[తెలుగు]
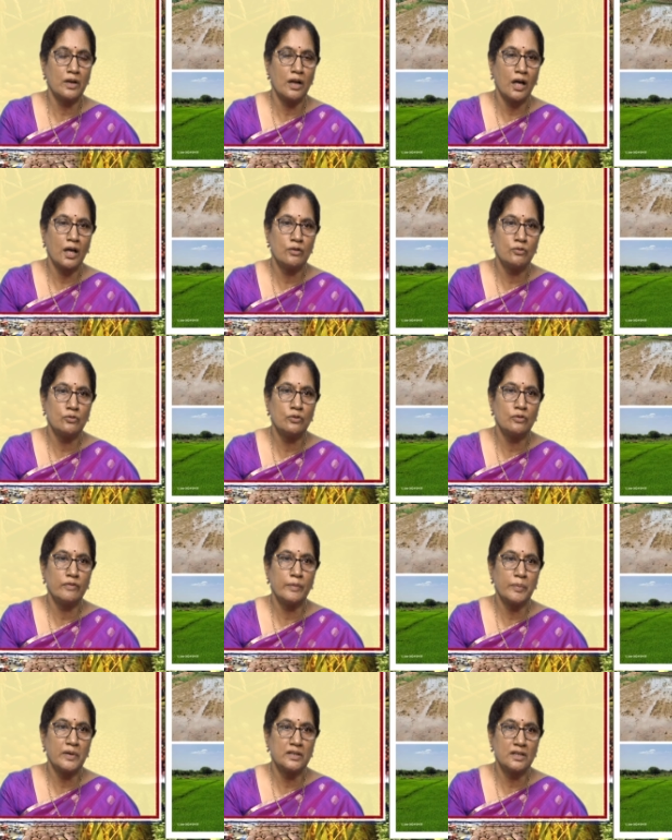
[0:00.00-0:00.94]
నారు
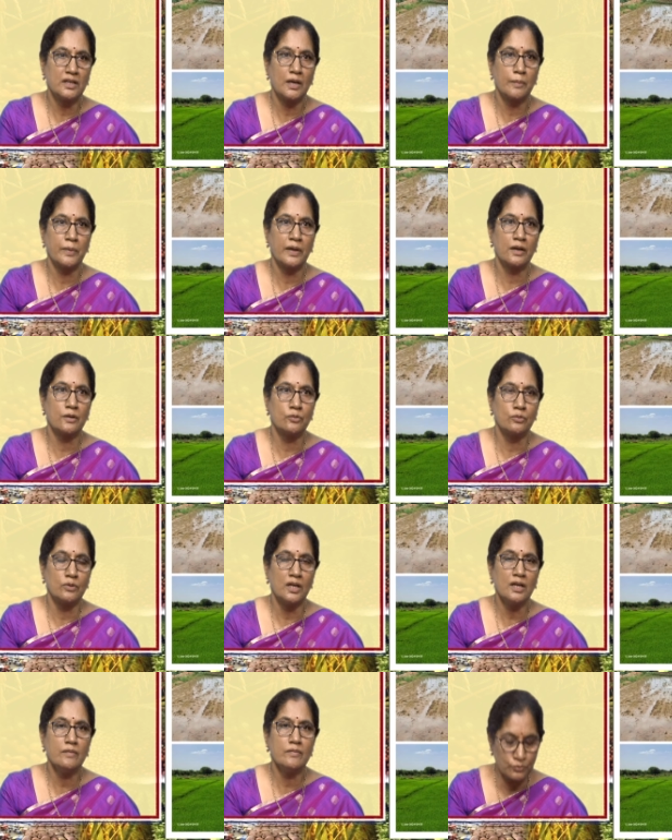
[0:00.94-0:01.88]
విపరీతంగా
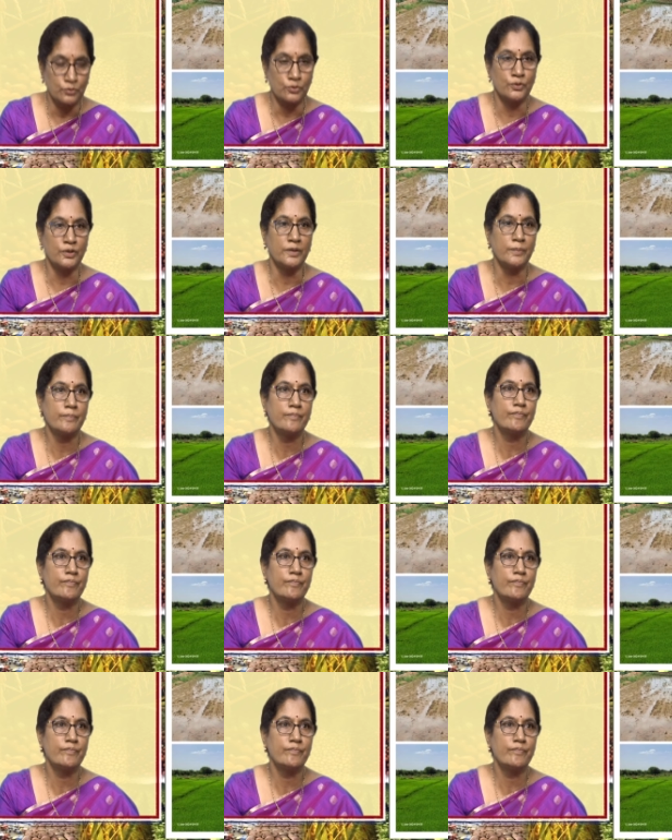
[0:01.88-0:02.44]
పెరగకుండా ఉంటుంది